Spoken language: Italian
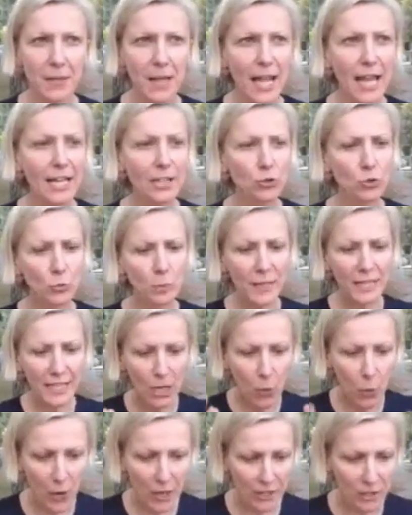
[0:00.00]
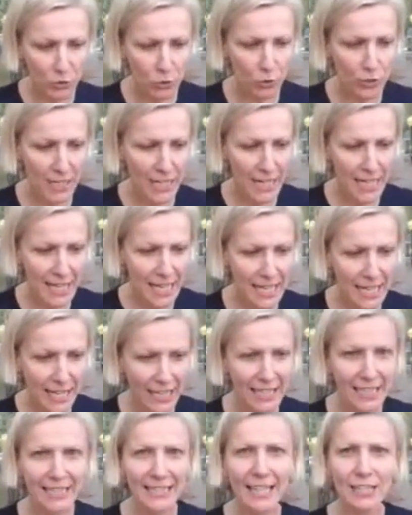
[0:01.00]
e subire questo della Lega
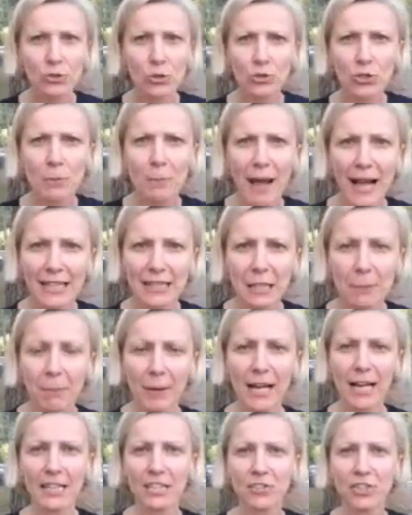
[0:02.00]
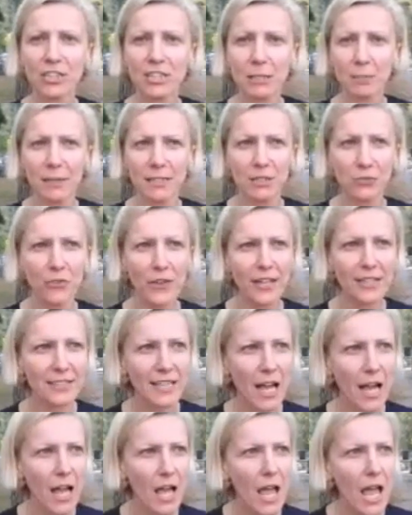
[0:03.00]
che tanto si batte per la legittima
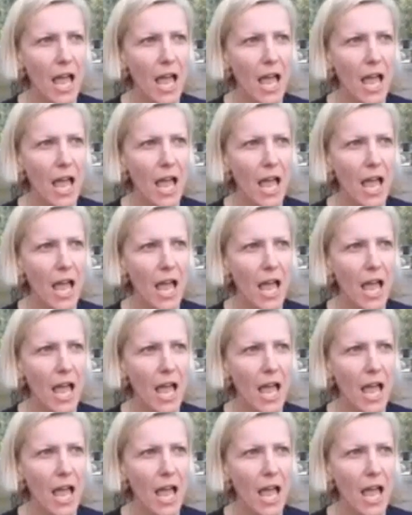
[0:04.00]
difesa